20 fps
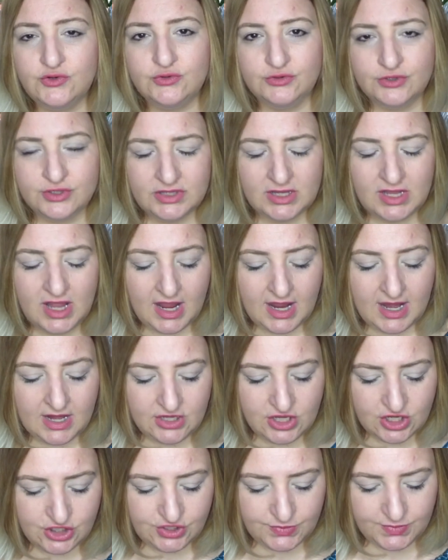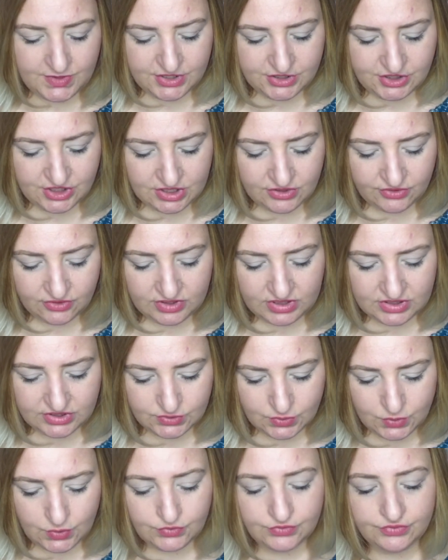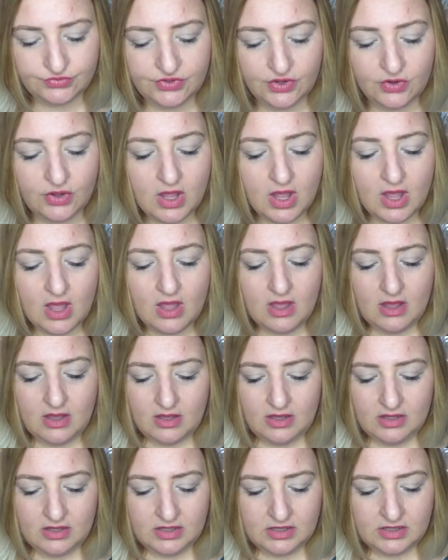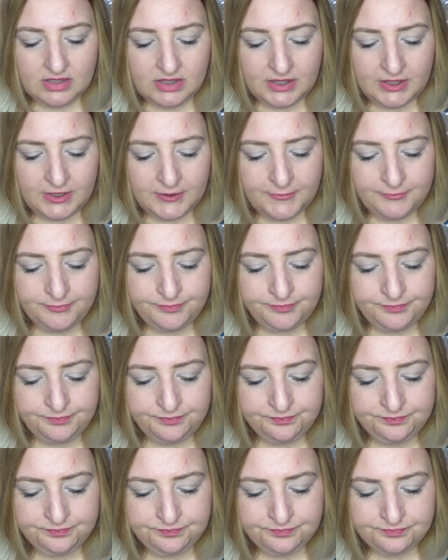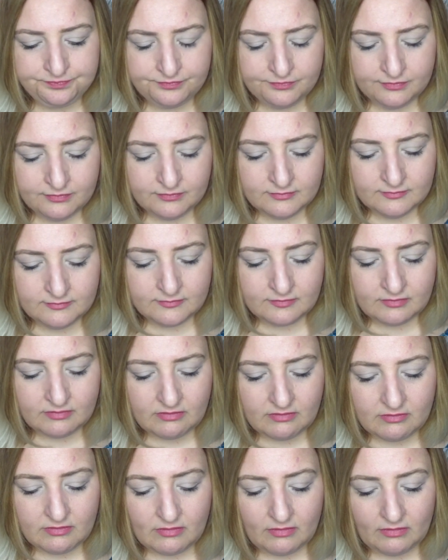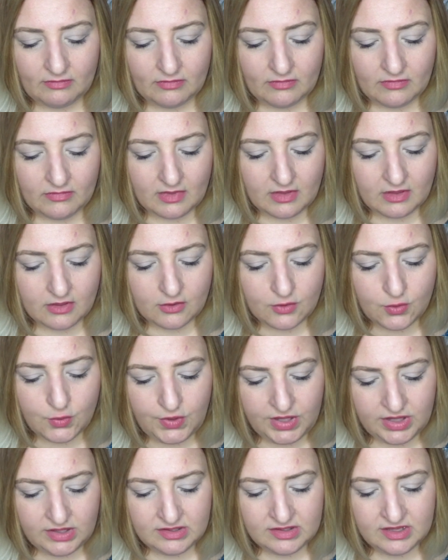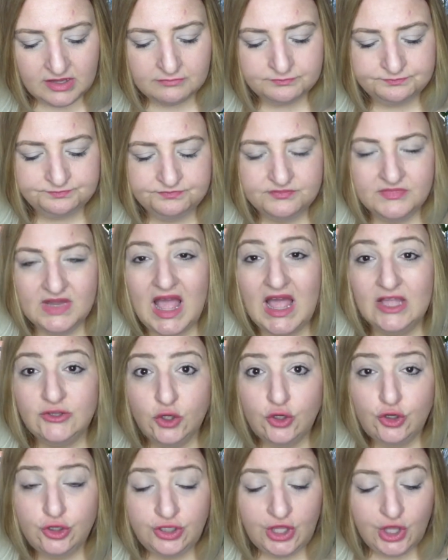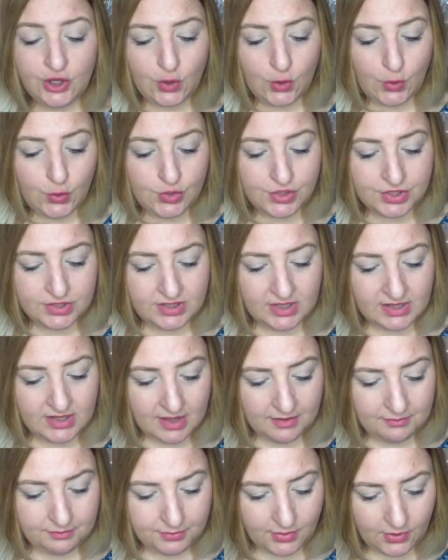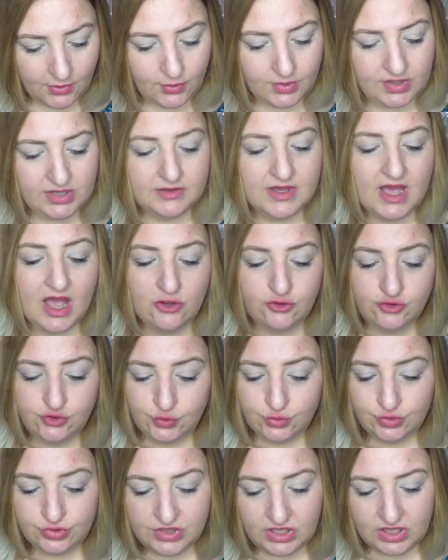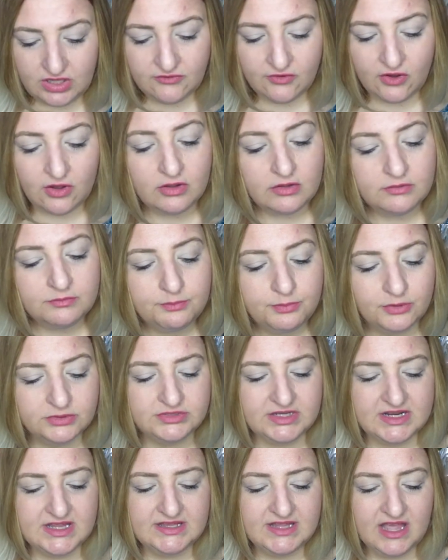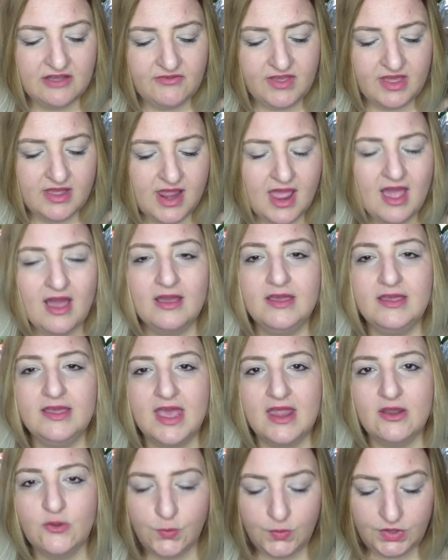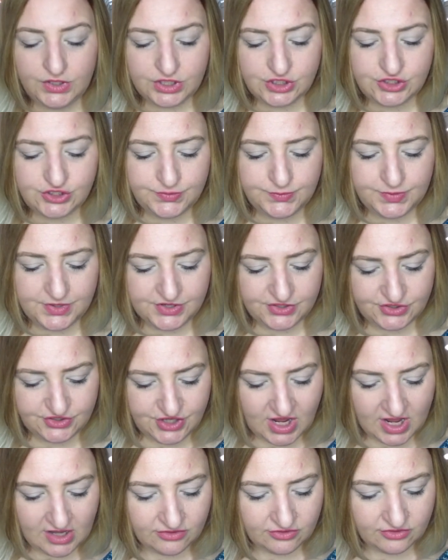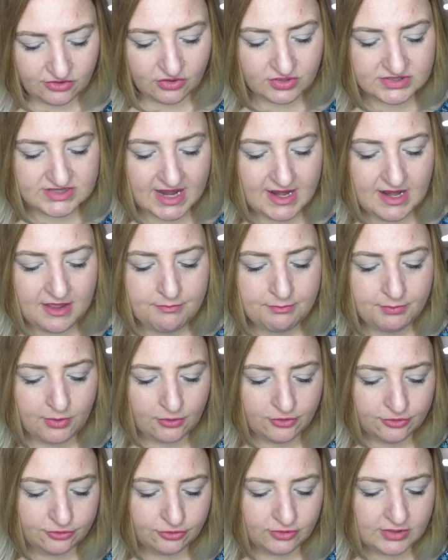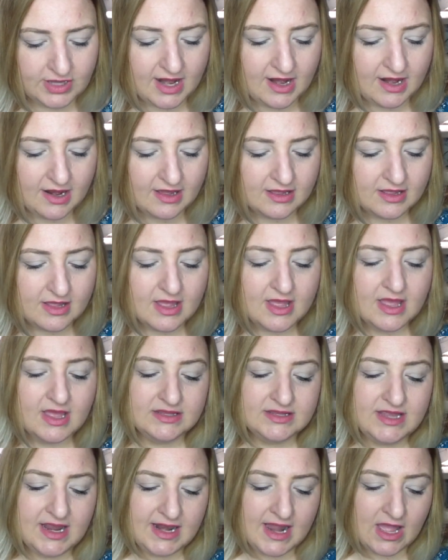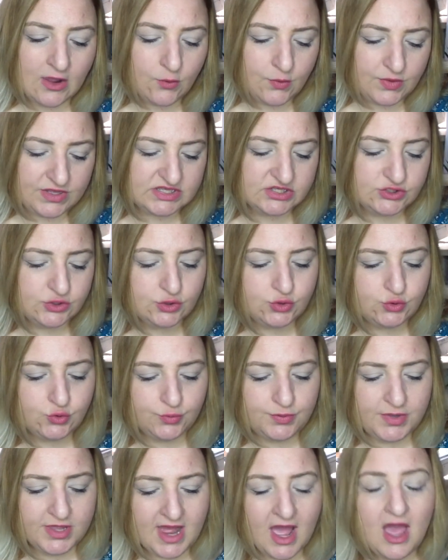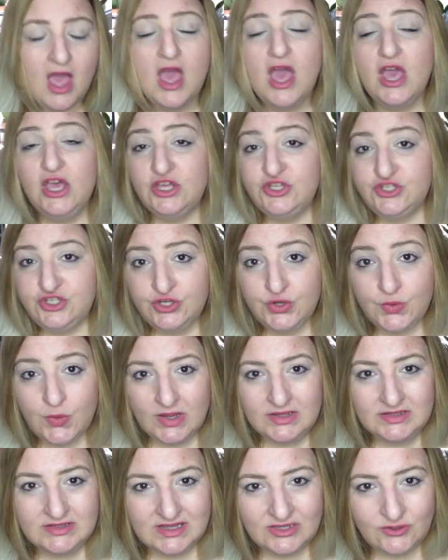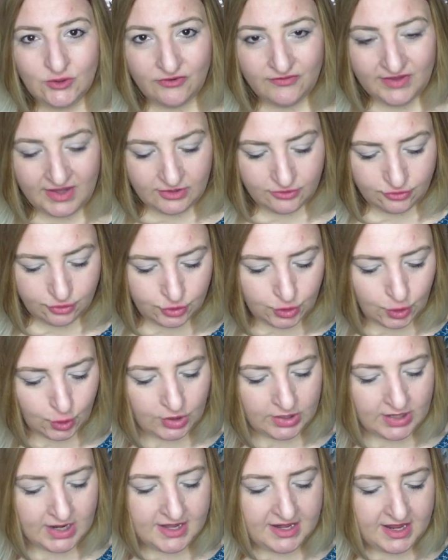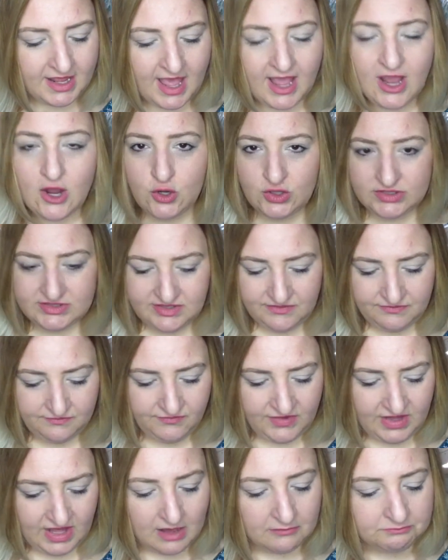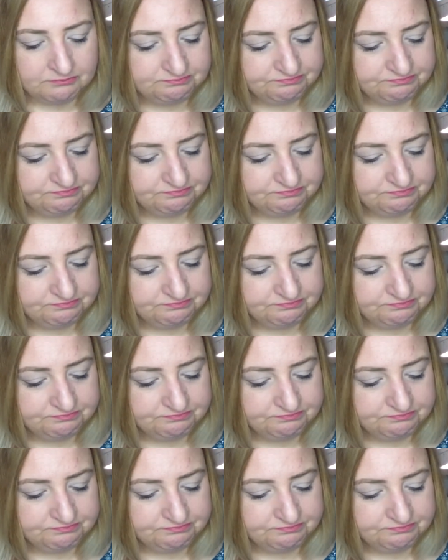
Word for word: ordine il 10% di sconto um, quindi ad ogni ordine poi aggiuntivo potrete avere anche il 15% se l'importo del, dell'acquisto supera i 59 dollari e così via